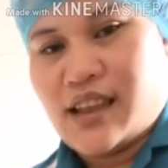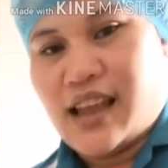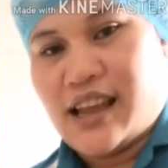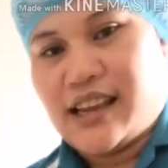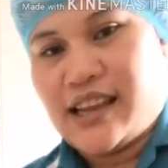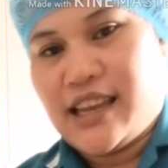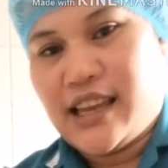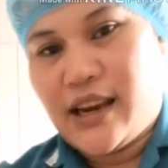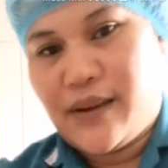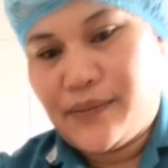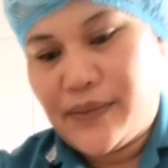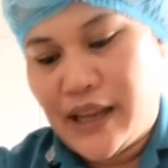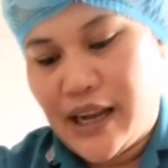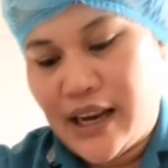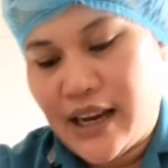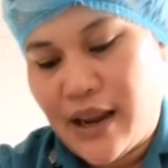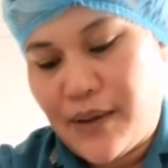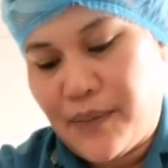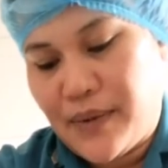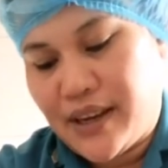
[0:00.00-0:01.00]
Ang hirap
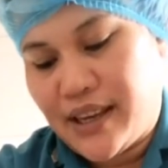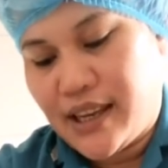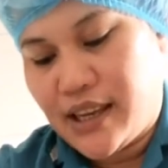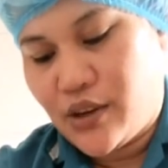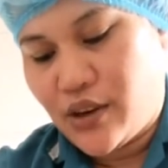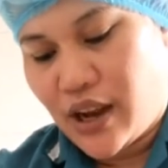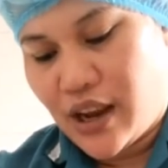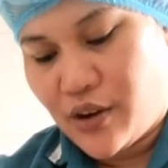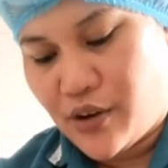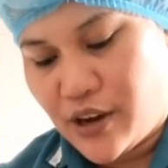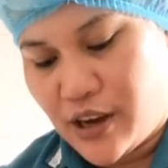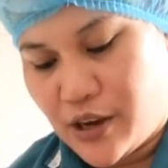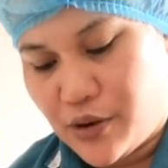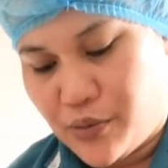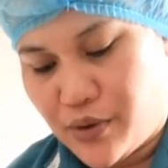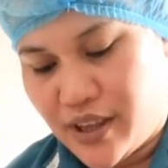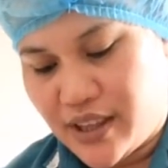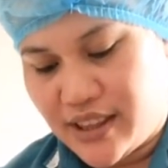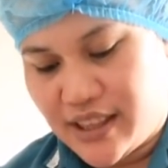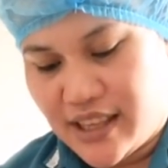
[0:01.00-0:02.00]
talaga
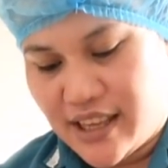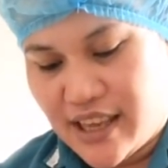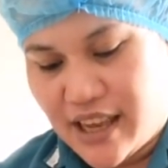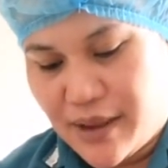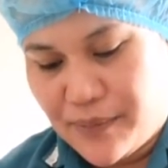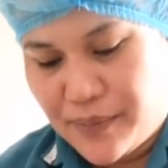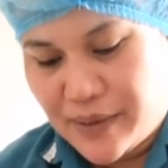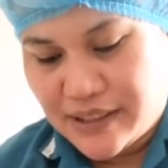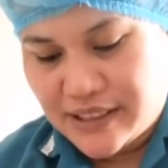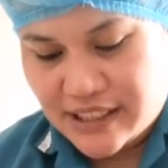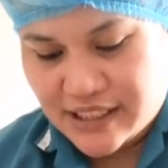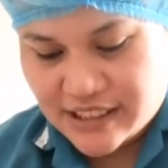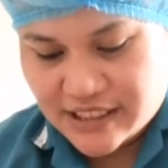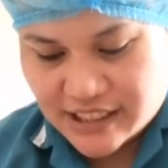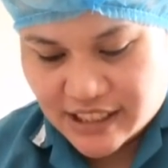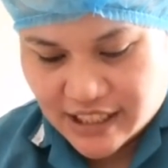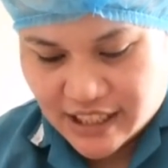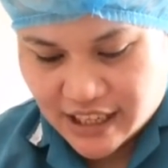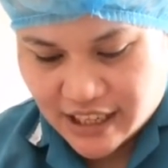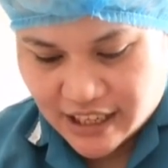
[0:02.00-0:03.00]
magkakaliwete, guys.
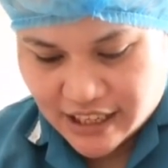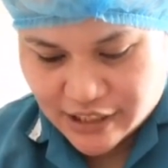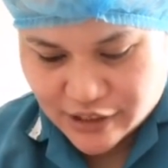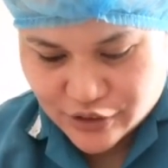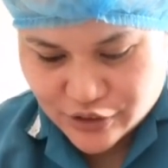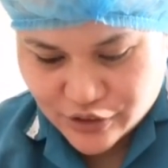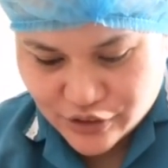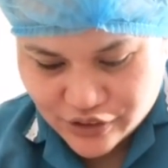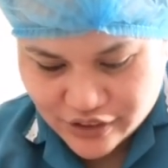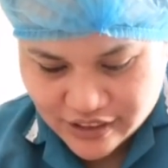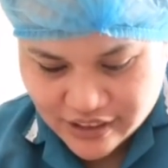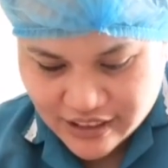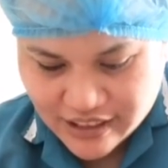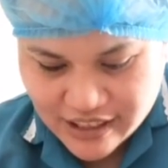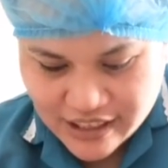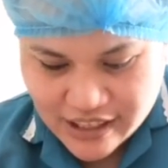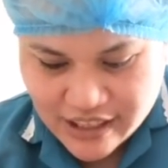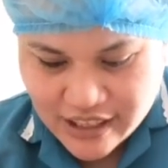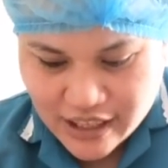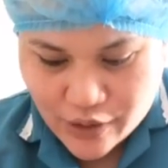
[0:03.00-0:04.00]
Pasensya na kayo.
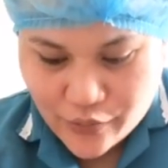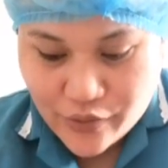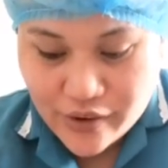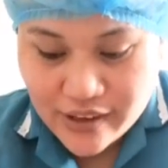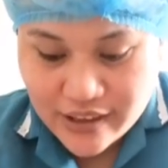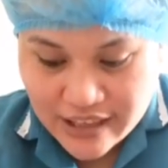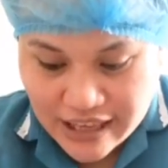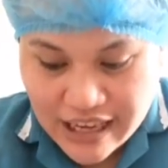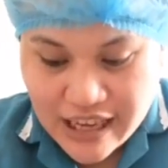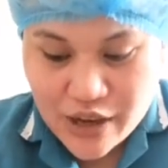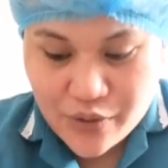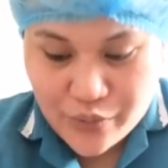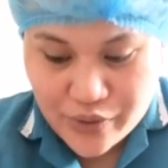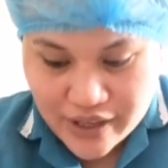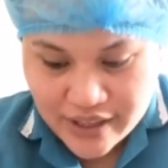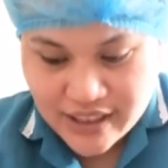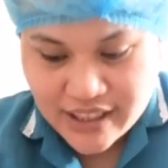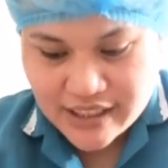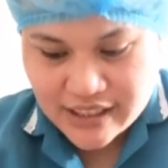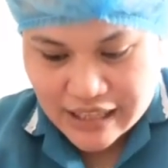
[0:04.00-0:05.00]

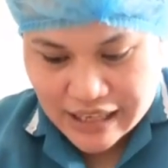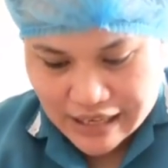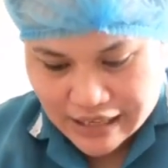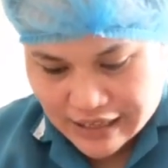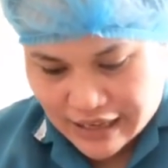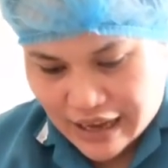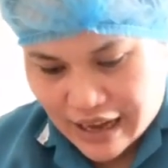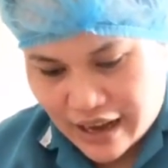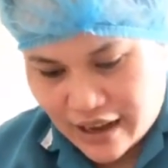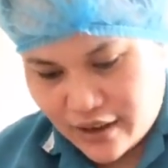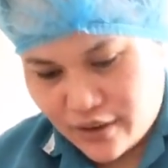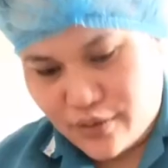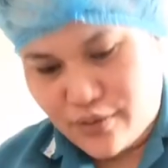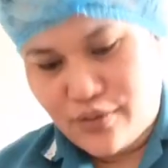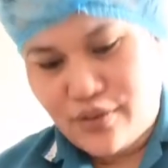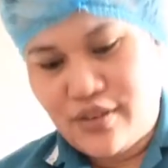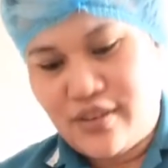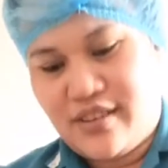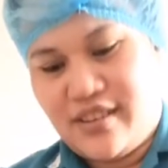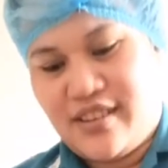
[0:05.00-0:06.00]
Kaliwete talaga ako.